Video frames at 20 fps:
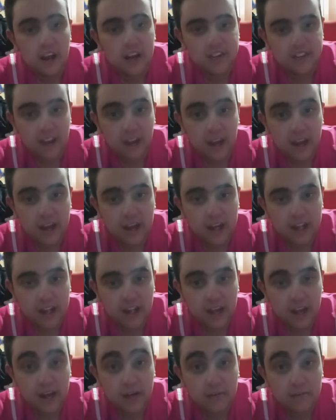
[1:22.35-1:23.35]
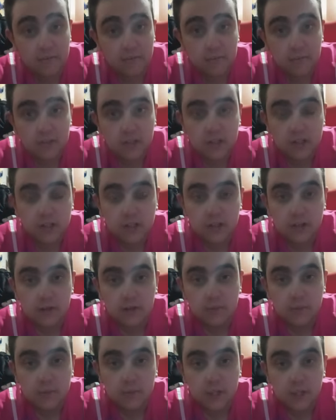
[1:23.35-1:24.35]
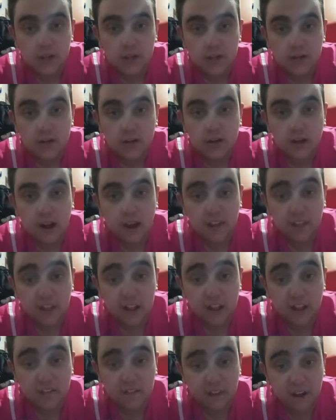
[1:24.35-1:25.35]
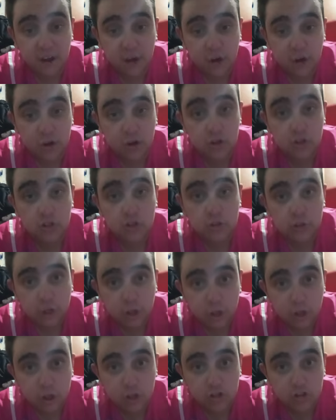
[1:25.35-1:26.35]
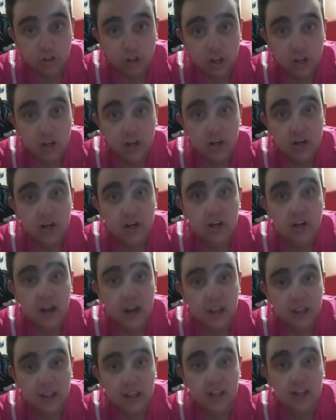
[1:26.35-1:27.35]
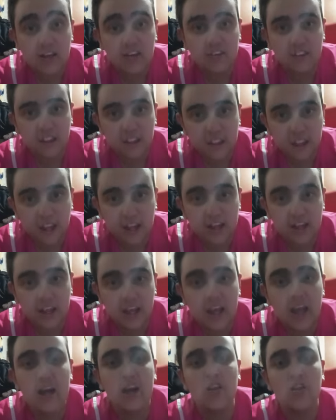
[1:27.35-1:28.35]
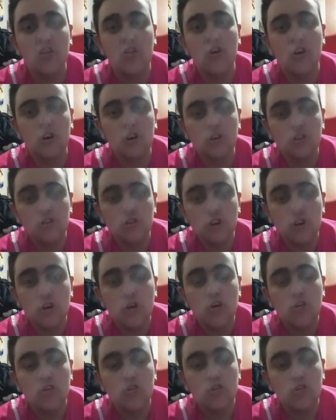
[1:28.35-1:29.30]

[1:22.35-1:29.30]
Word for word: Así que nada, Racing de Ferrol 2, Racing de Santander 2.